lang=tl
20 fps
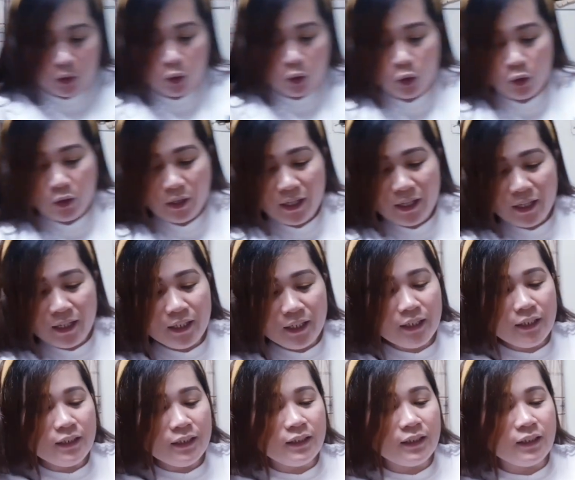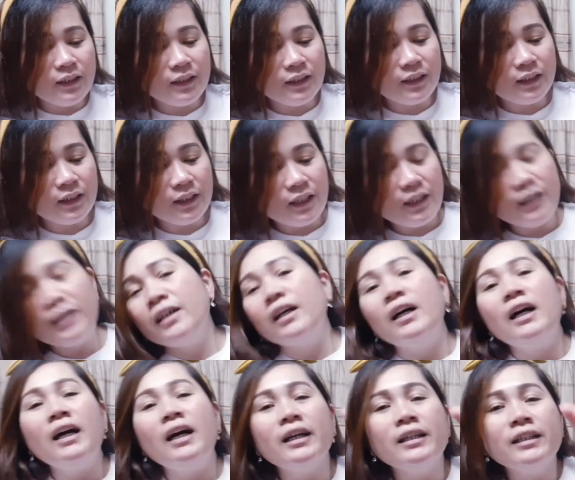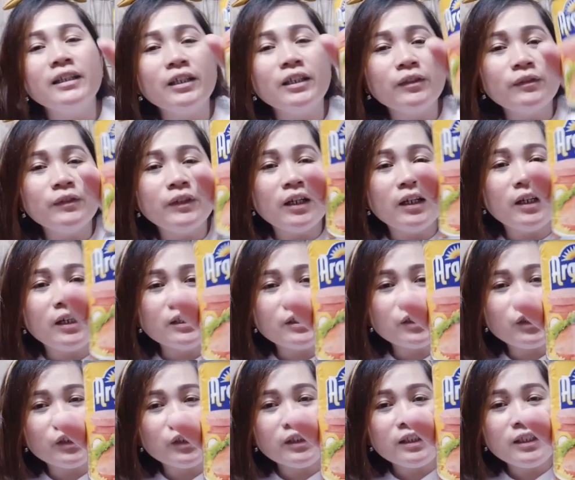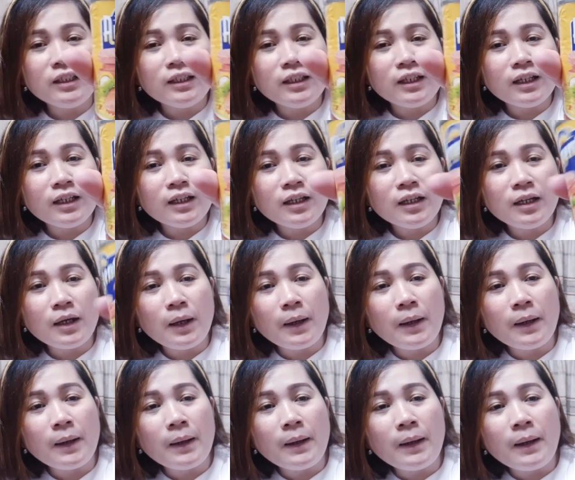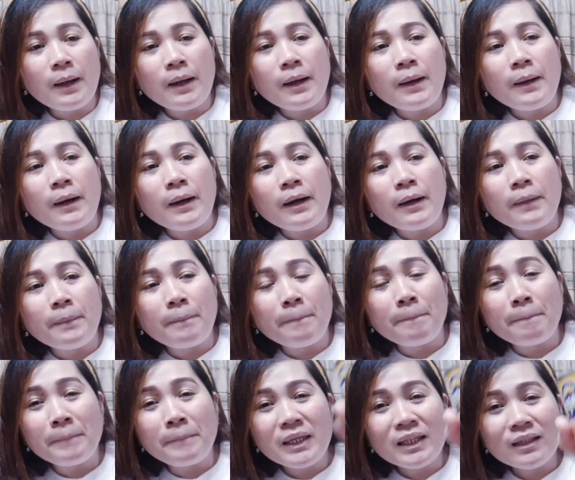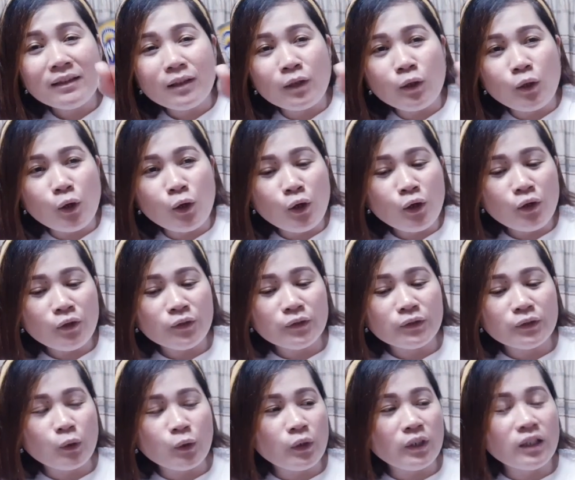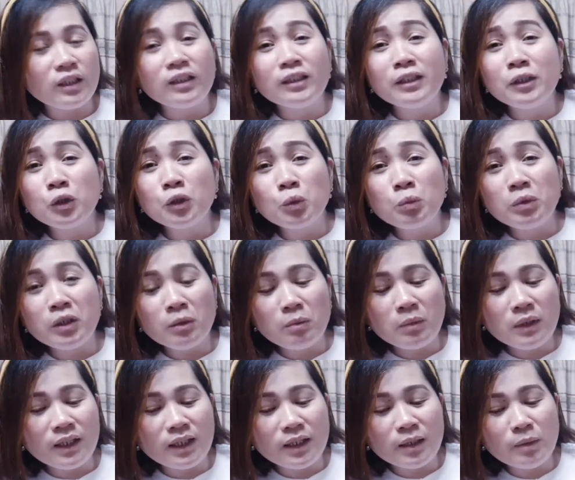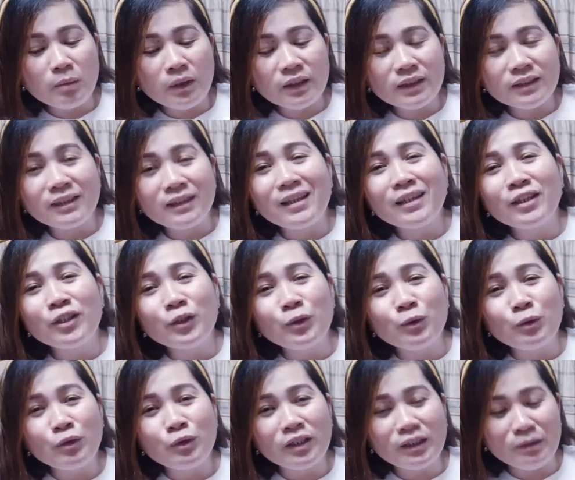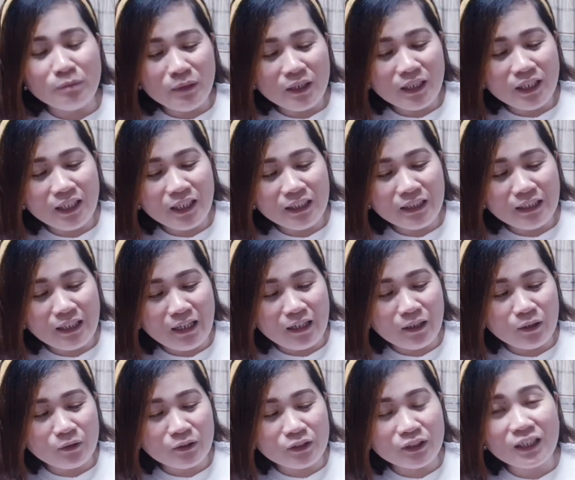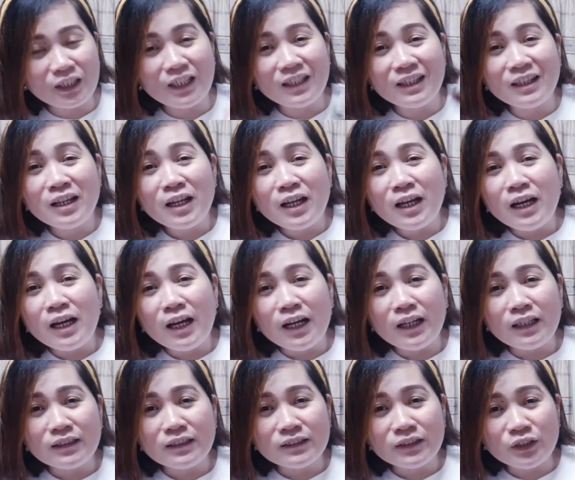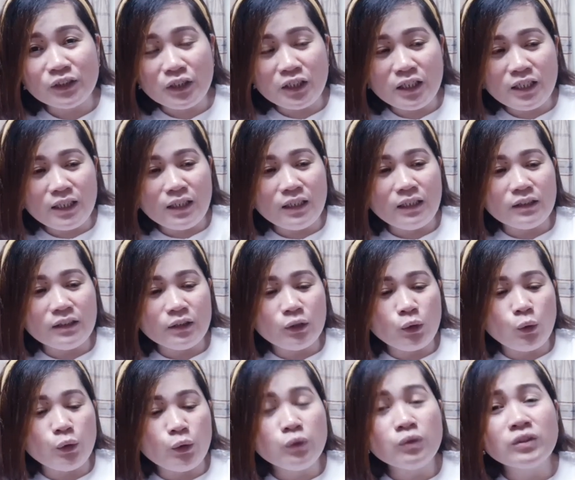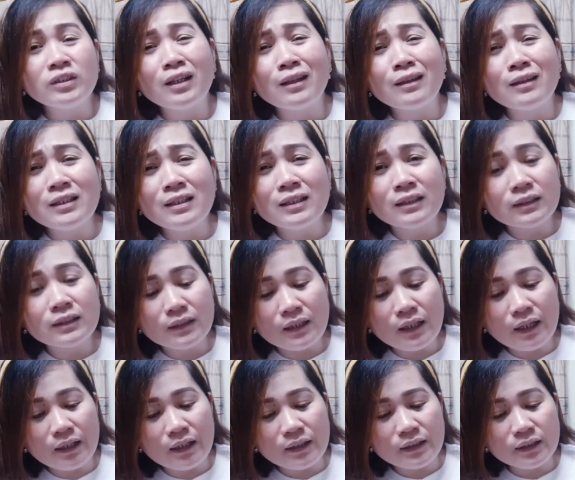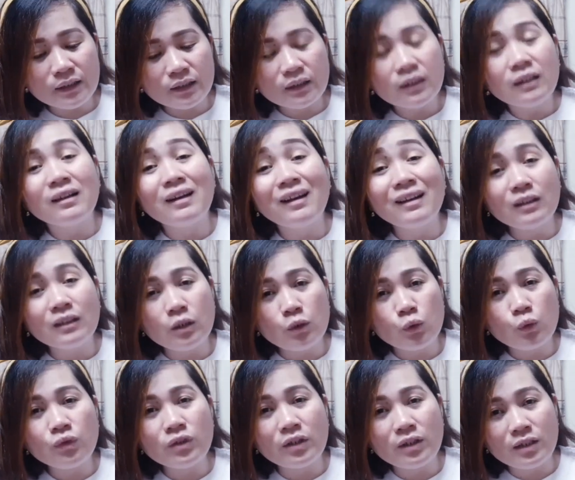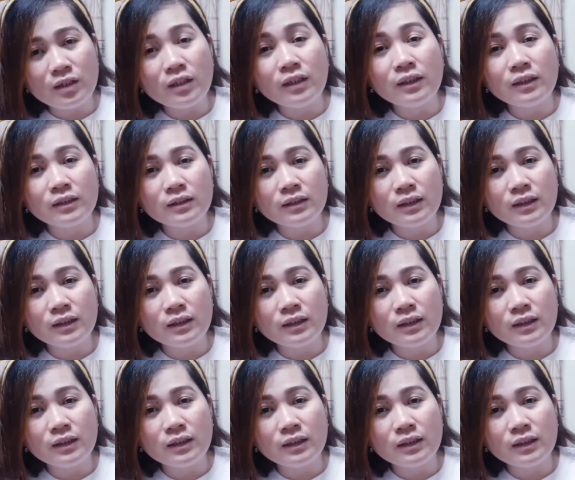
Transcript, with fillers: ko. And I have the Argentina meatloaf. So, yan. Hindi ko to pinabili, but thank you at binili niya ako. Tsaka, ang sardinas. So, yung sardinas, guys, kahit anong sardinas,